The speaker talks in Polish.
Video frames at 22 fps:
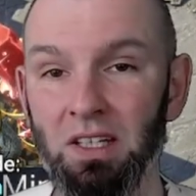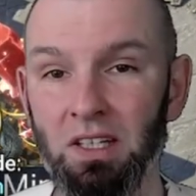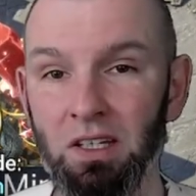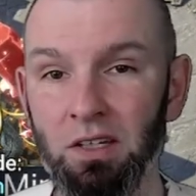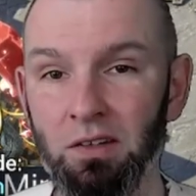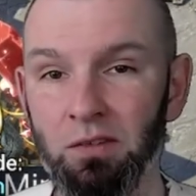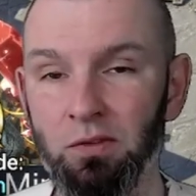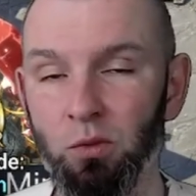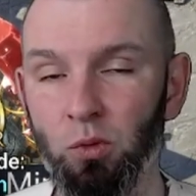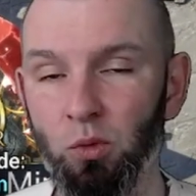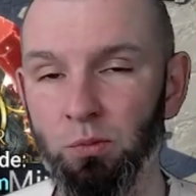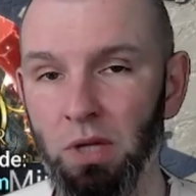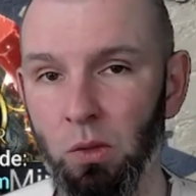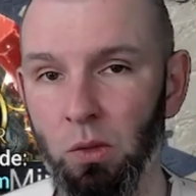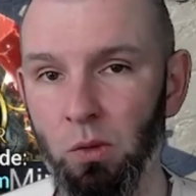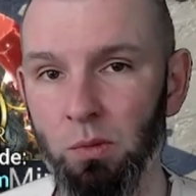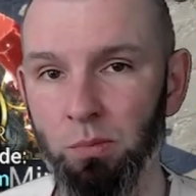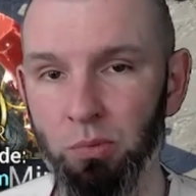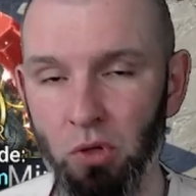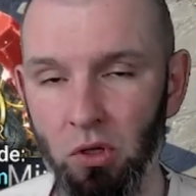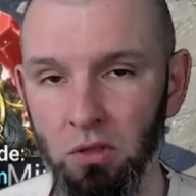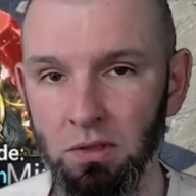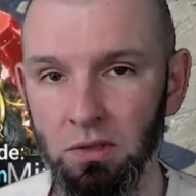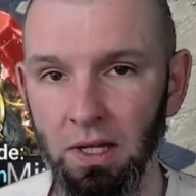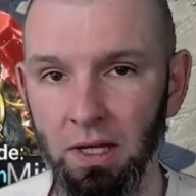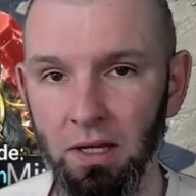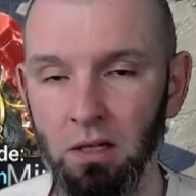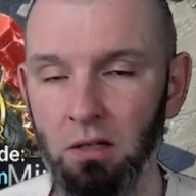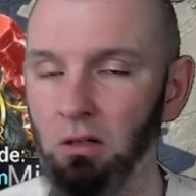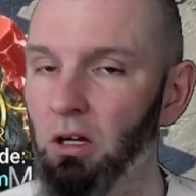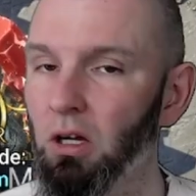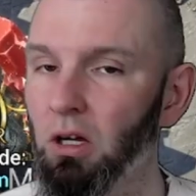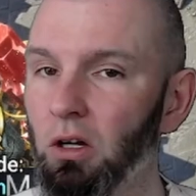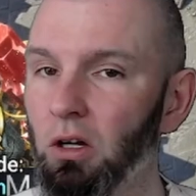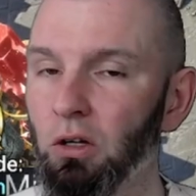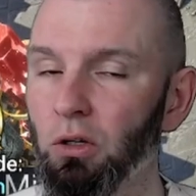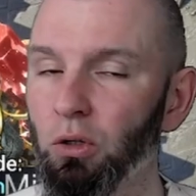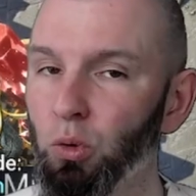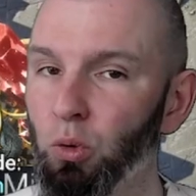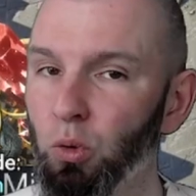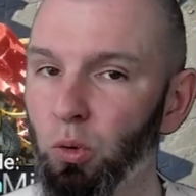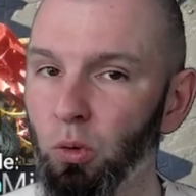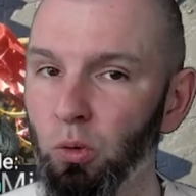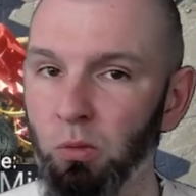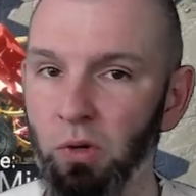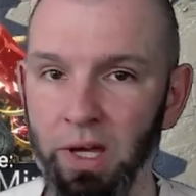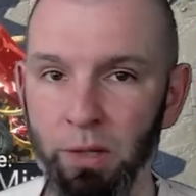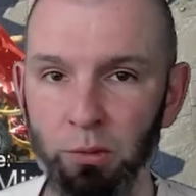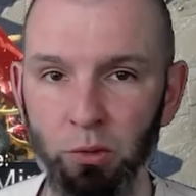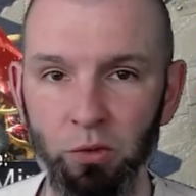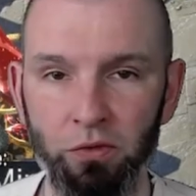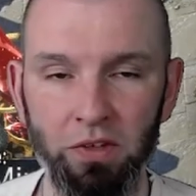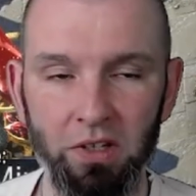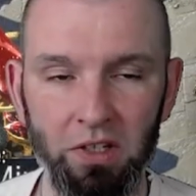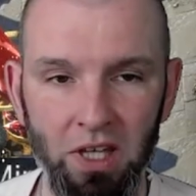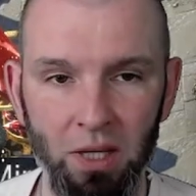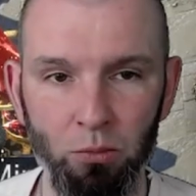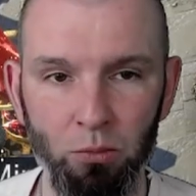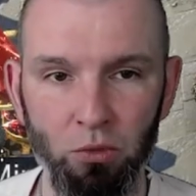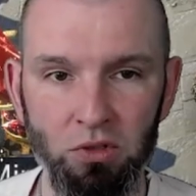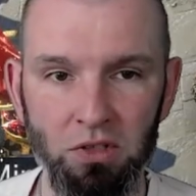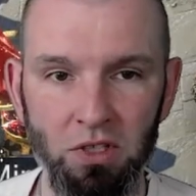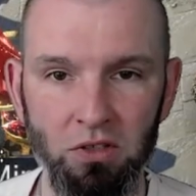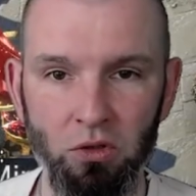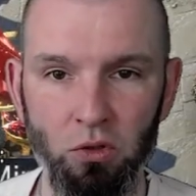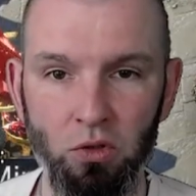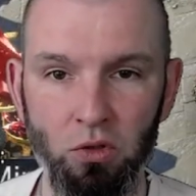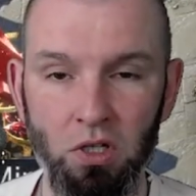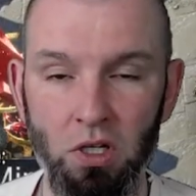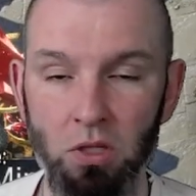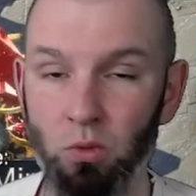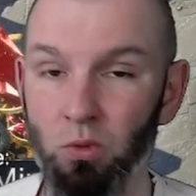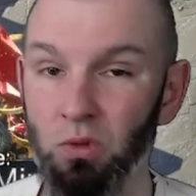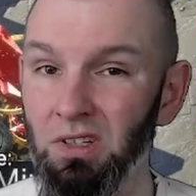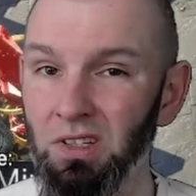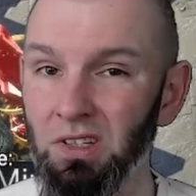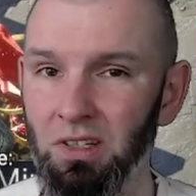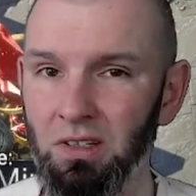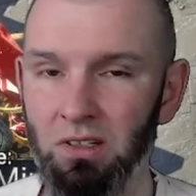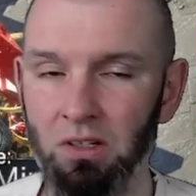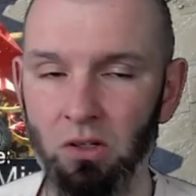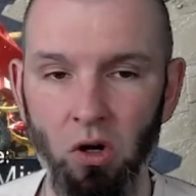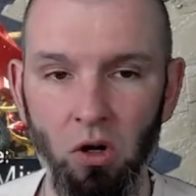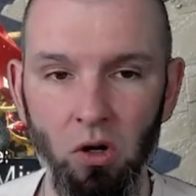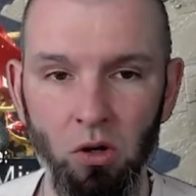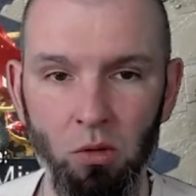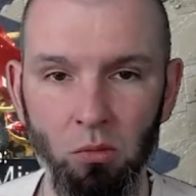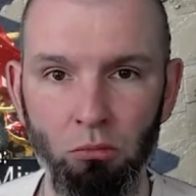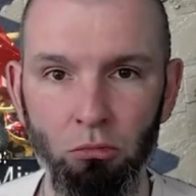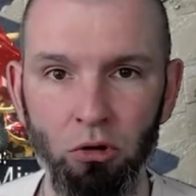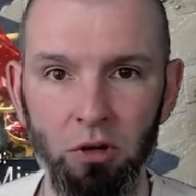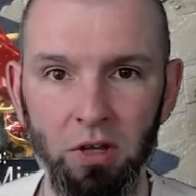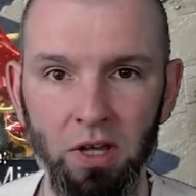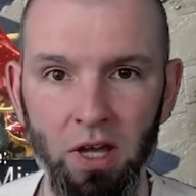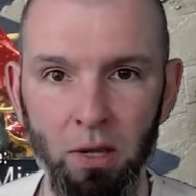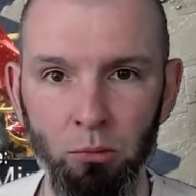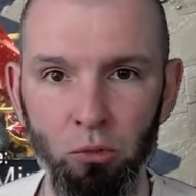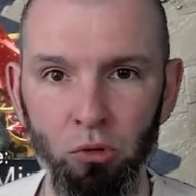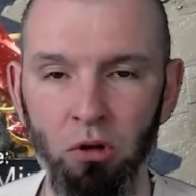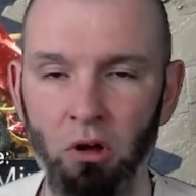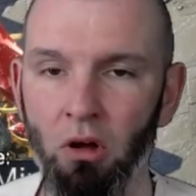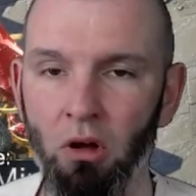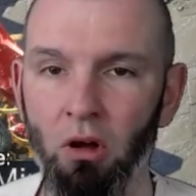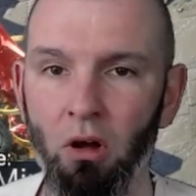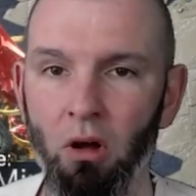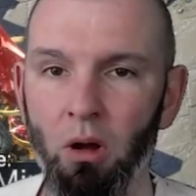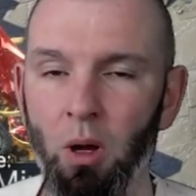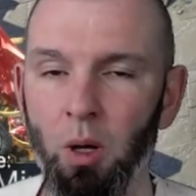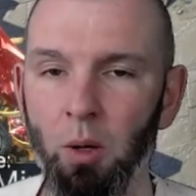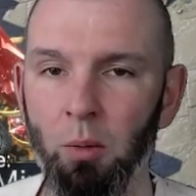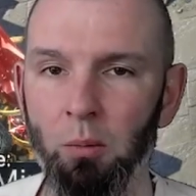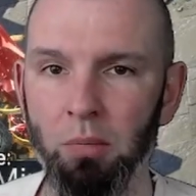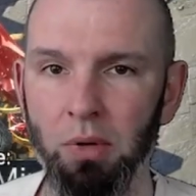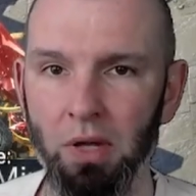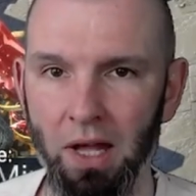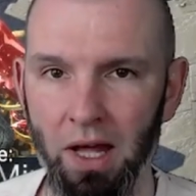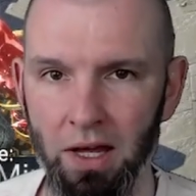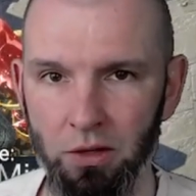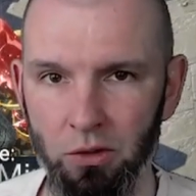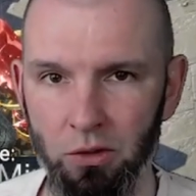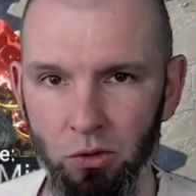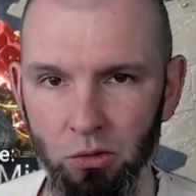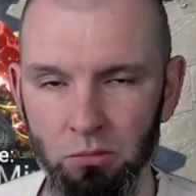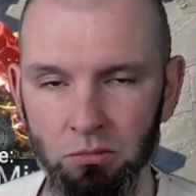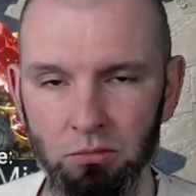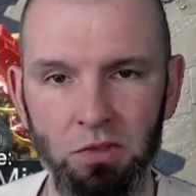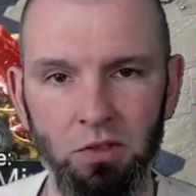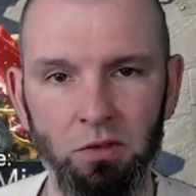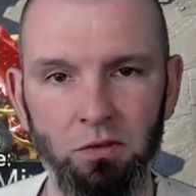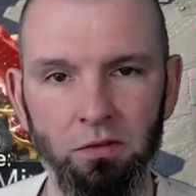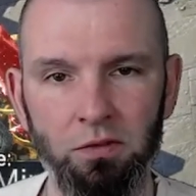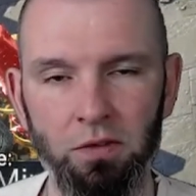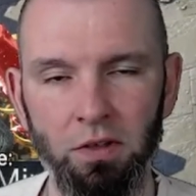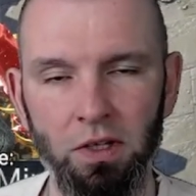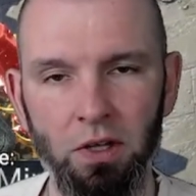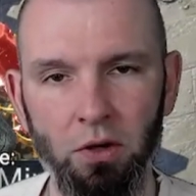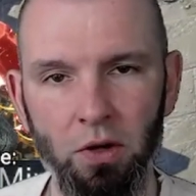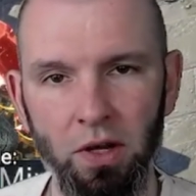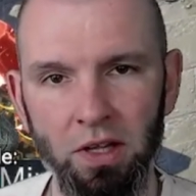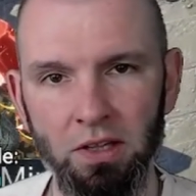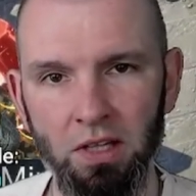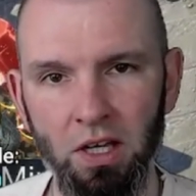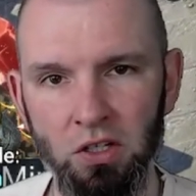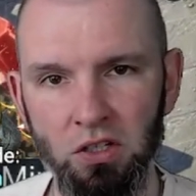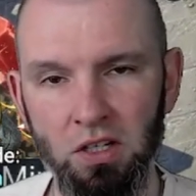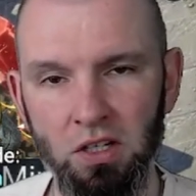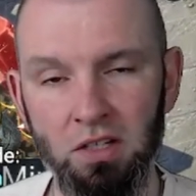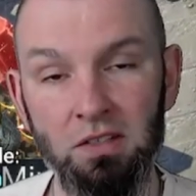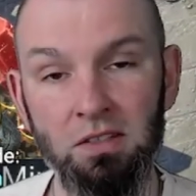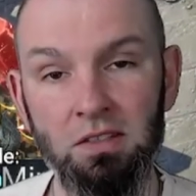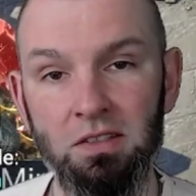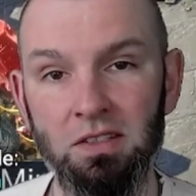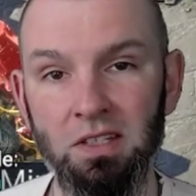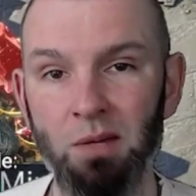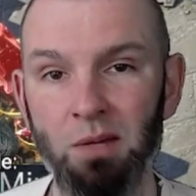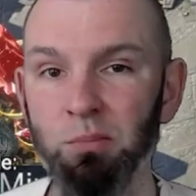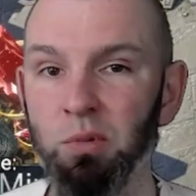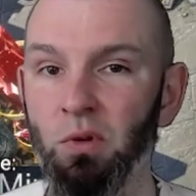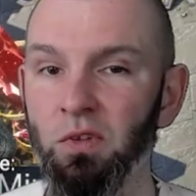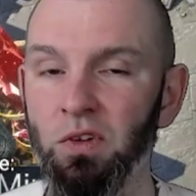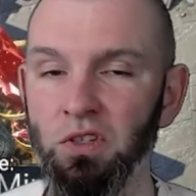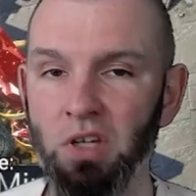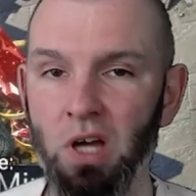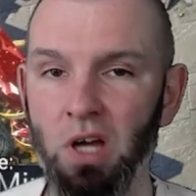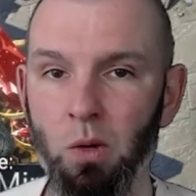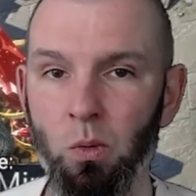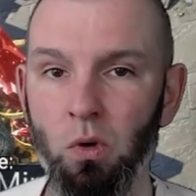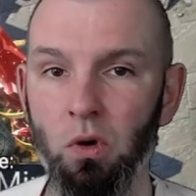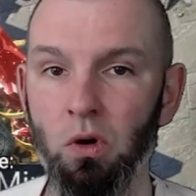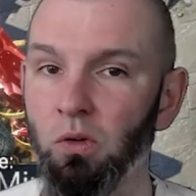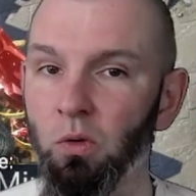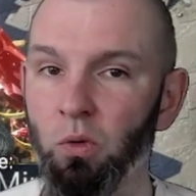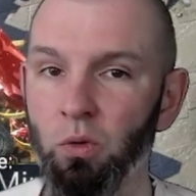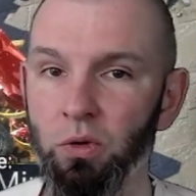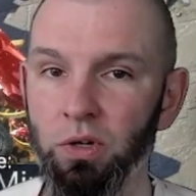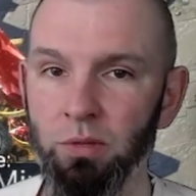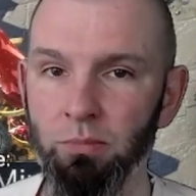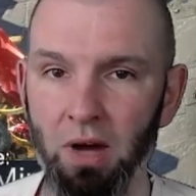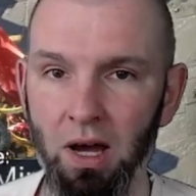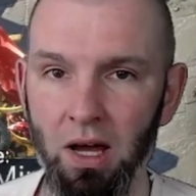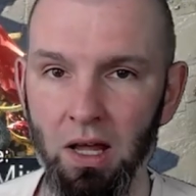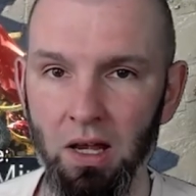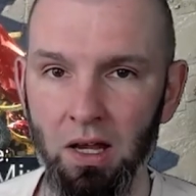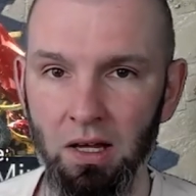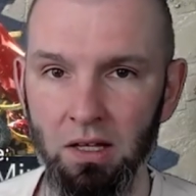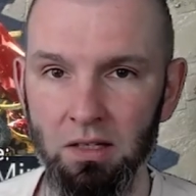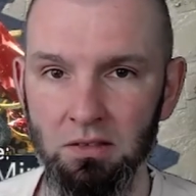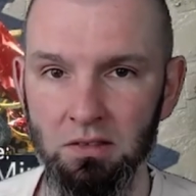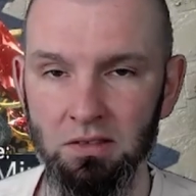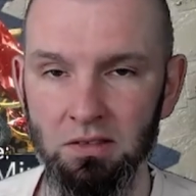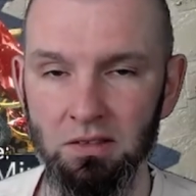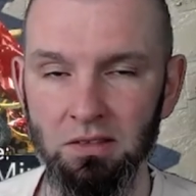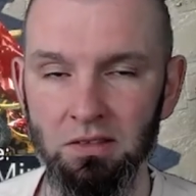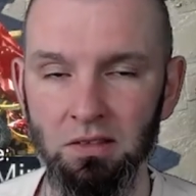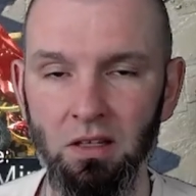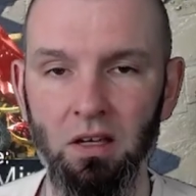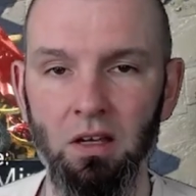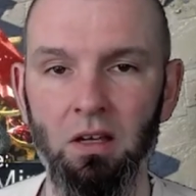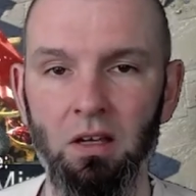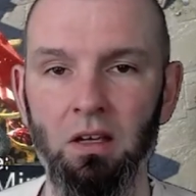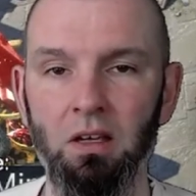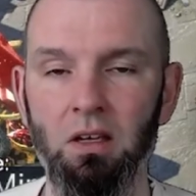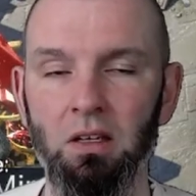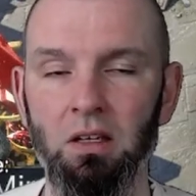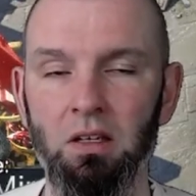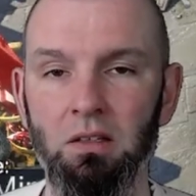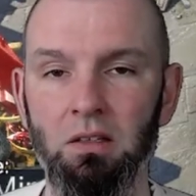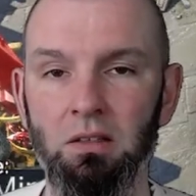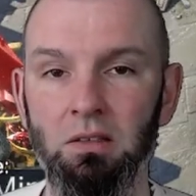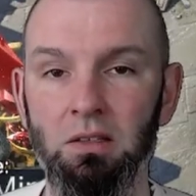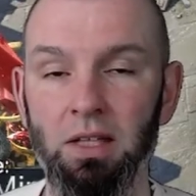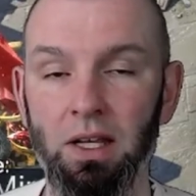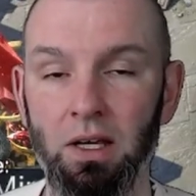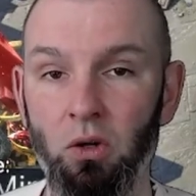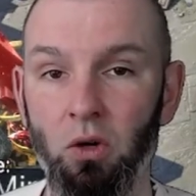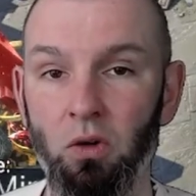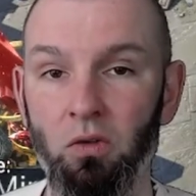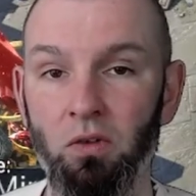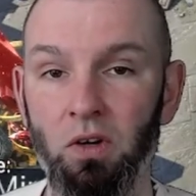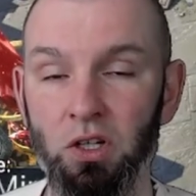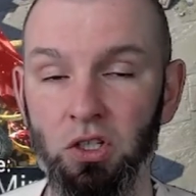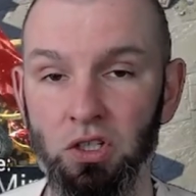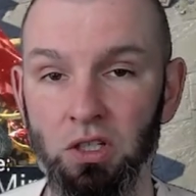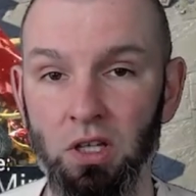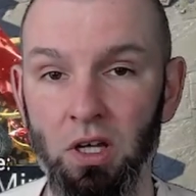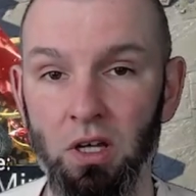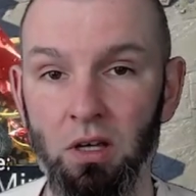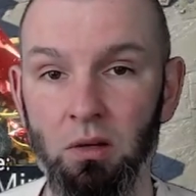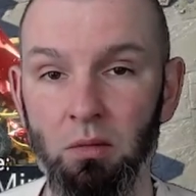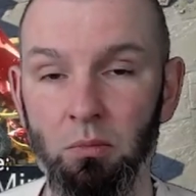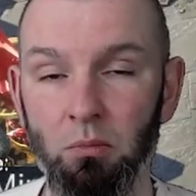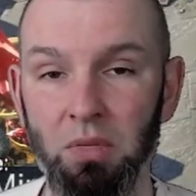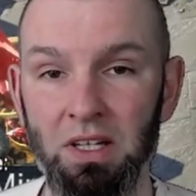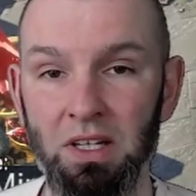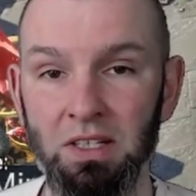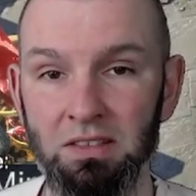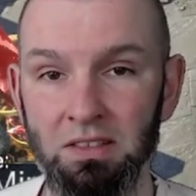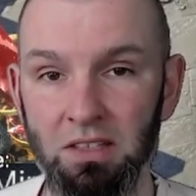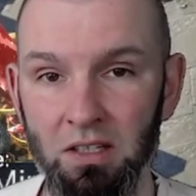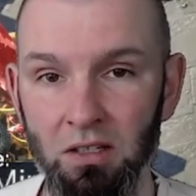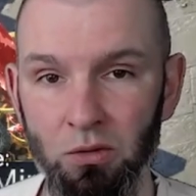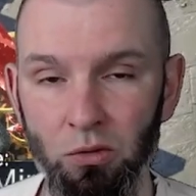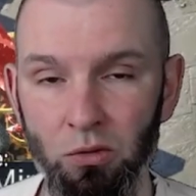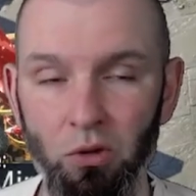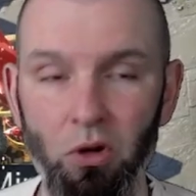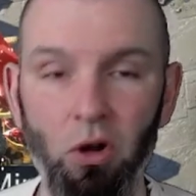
I w ubiegły piątek, ku mojemu wielkiemu zaskoczeniu i nie tylko mojemu, Plarium w Raid Digest zapowiedziało rebalance tego właśnie blessingu.